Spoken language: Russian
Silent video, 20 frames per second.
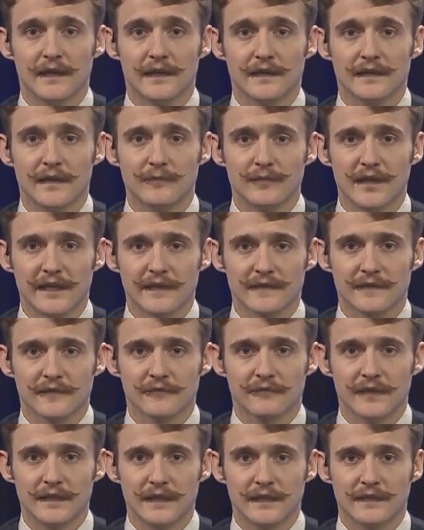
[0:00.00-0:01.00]
и намерен
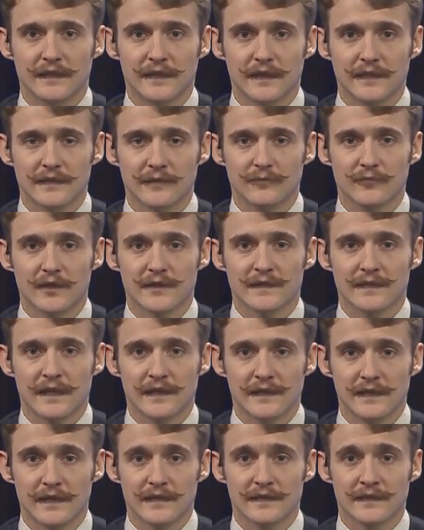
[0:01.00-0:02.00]
склонить к этому
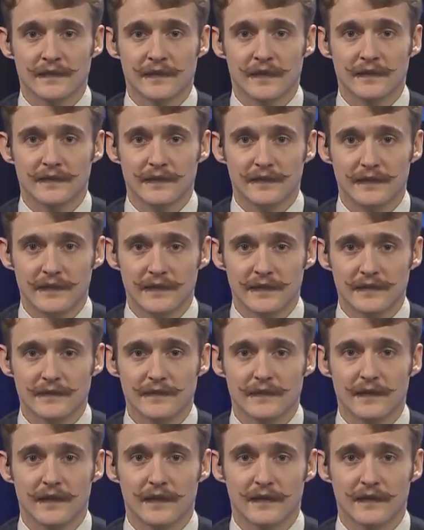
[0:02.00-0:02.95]
остальные страны ЕС,